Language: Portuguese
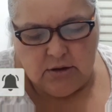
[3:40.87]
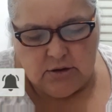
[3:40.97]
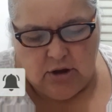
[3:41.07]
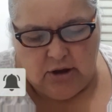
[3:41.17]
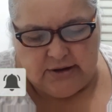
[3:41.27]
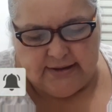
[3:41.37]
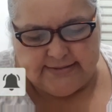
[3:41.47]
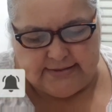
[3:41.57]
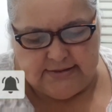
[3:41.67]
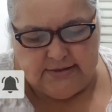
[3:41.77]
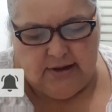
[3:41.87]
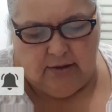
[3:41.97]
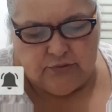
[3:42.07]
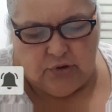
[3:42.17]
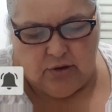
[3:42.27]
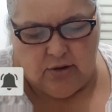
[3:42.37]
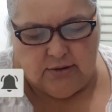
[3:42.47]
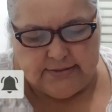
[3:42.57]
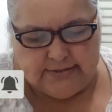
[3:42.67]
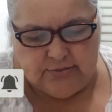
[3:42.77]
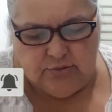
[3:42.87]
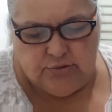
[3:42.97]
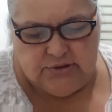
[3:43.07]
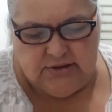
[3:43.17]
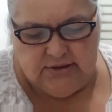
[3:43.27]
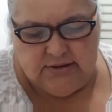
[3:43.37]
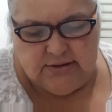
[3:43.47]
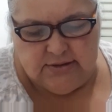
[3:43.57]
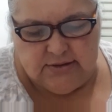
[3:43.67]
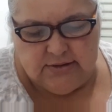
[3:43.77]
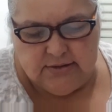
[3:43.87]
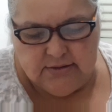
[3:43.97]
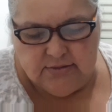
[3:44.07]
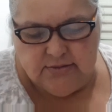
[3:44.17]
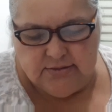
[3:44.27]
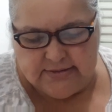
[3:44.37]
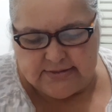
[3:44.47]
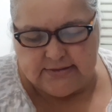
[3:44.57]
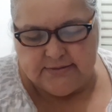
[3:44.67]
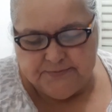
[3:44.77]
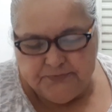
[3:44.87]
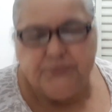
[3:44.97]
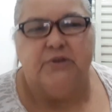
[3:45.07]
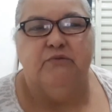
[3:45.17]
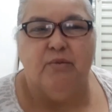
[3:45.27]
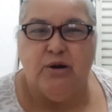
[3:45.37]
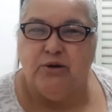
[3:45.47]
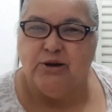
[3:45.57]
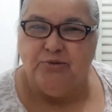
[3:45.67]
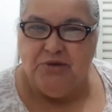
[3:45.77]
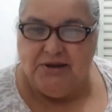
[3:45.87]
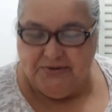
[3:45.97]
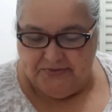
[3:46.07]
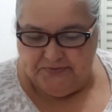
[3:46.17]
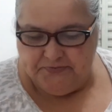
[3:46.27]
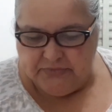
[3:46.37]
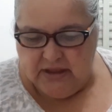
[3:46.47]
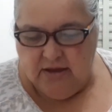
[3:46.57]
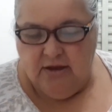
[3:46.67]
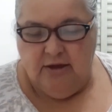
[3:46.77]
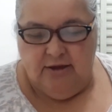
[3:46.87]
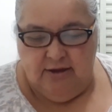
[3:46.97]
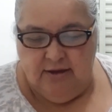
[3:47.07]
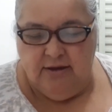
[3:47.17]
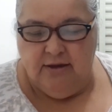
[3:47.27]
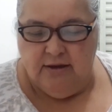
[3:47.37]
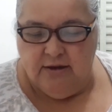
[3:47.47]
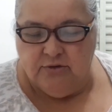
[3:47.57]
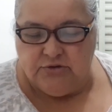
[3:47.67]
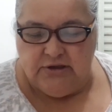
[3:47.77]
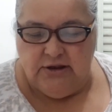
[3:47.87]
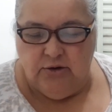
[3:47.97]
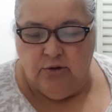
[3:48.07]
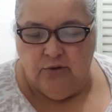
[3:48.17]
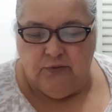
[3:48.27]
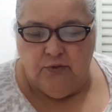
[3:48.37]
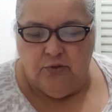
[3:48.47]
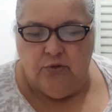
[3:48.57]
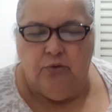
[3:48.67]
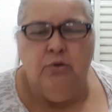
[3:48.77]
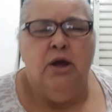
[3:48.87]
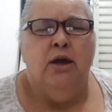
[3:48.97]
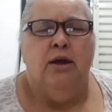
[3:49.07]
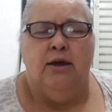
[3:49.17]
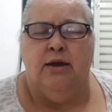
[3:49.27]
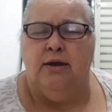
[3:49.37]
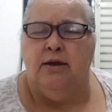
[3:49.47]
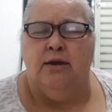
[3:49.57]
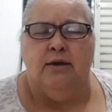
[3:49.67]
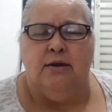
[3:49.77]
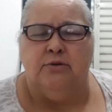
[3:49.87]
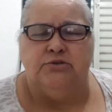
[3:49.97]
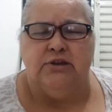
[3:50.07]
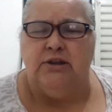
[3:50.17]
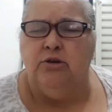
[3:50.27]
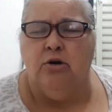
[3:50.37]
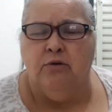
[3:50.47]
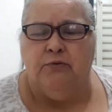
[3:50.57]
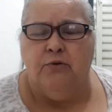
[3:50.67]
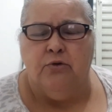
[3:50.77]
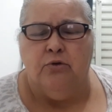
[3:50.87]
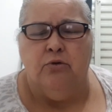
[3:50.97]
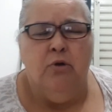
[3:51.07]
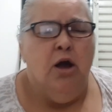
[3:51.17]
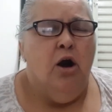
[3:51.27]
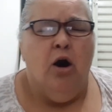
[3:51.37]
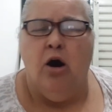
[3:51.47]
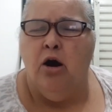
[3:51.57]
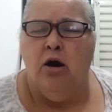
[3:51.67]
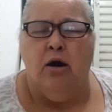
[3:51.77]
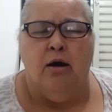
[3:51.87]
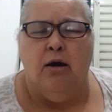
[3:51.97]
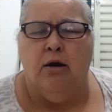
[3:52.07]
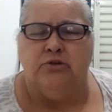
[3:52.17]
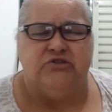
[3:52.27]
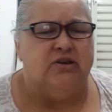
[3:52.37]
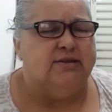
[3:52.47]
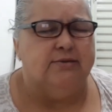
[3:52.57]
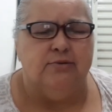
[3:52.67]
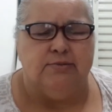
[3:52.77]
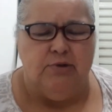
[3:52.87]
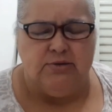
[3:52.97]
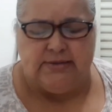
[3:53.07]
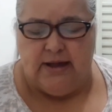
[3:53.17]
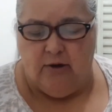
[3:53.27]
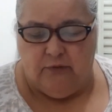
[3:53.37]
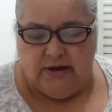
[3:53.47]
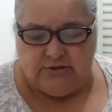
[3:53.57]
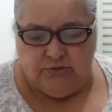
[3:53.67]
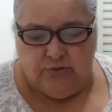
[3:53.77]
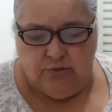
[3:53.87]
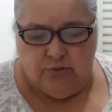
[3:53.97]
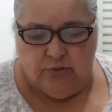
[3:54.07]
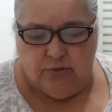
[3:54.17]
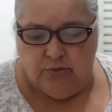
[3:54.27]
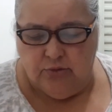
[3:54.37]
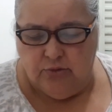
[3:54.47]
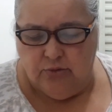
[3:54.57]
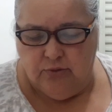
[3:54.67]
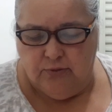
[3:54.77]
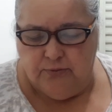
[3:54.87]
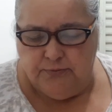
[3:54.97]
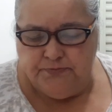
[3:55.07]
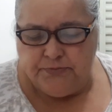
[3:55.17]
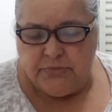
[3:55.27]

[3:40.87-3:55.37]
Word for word: Glória sim ao nosso Deus. Vamos agora comigo. Eu te louvo, eu te louvo, ó oh, Jesus, meu Salvador.